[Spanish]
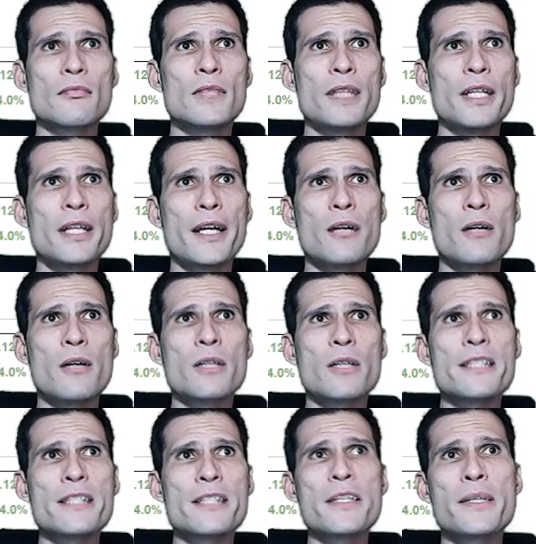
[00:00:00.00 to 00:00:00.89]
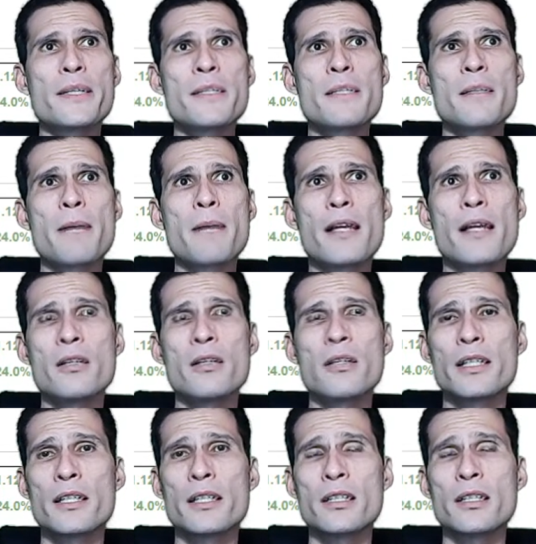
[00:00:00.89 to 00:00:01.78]
10 o 15 veces más de
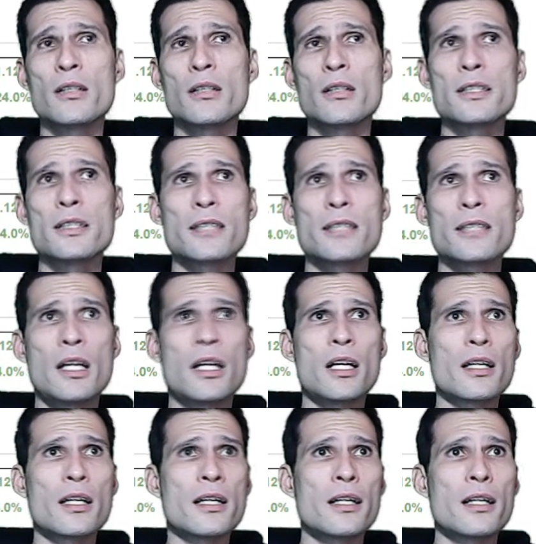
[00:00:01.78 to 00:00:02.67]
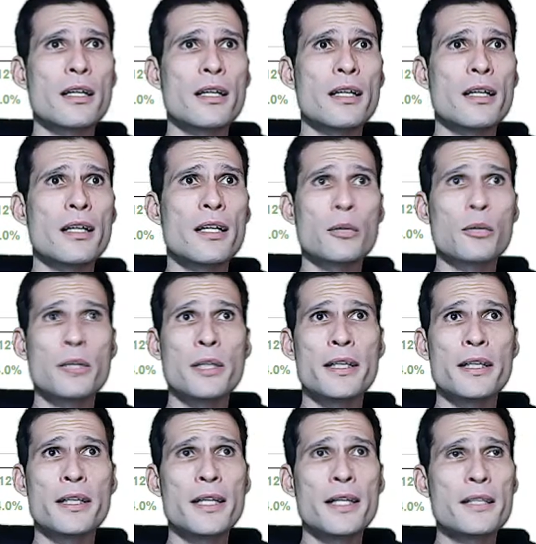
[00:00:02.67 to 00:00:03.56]
lo que, de lo que está en la
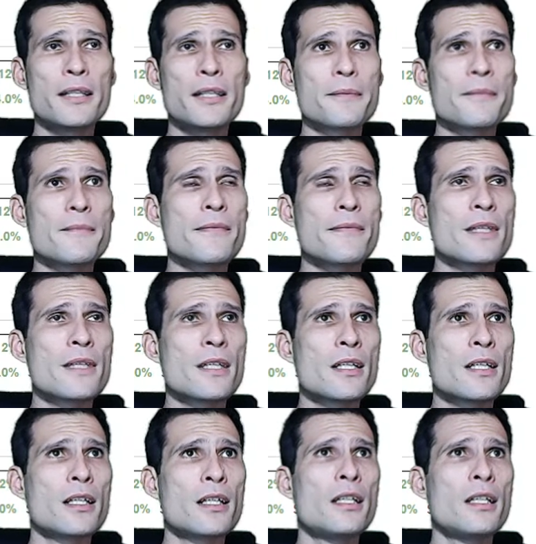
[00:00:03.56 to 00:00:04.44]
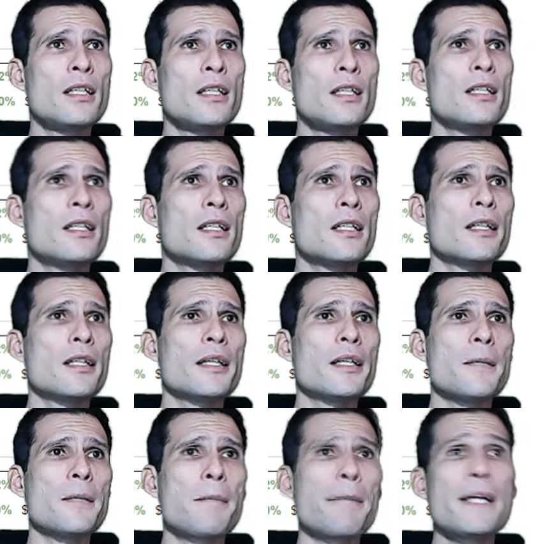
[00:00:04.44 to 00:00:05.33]
actualidad.
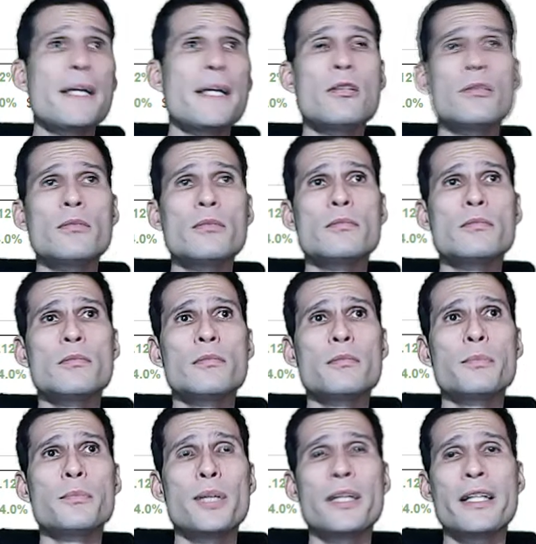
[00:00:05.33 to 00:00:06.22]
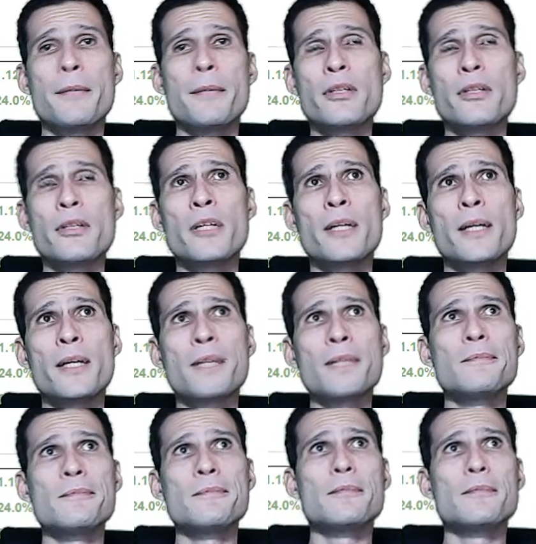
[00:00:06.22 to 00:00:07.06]
Eh, pero por el camino que va,